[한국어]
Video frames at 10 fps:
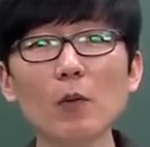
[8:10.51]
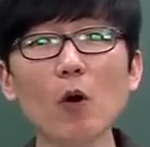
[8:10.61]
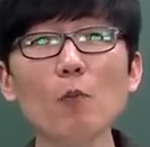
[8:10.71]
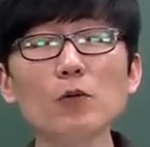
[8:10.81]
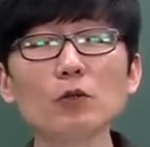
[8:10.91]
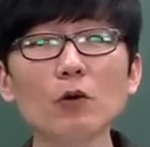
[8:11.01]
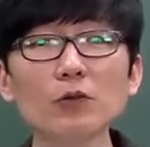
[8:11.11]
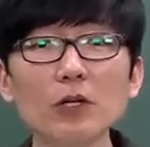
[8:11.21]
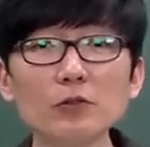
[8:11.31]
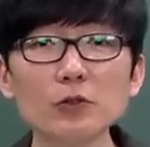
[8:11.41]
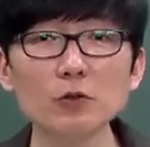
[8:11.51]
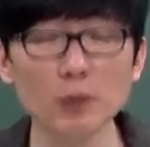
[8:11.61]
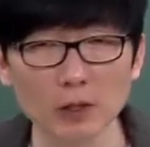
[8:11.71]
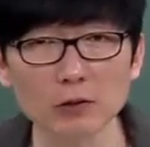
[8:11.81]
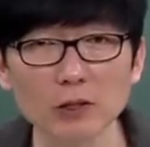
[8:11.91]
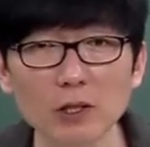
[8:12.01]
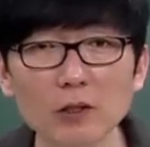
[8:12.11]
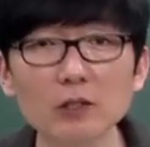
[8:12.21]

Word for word: 뭐 건물도 건설할 수 있고 막 뭐 이렇잖아요.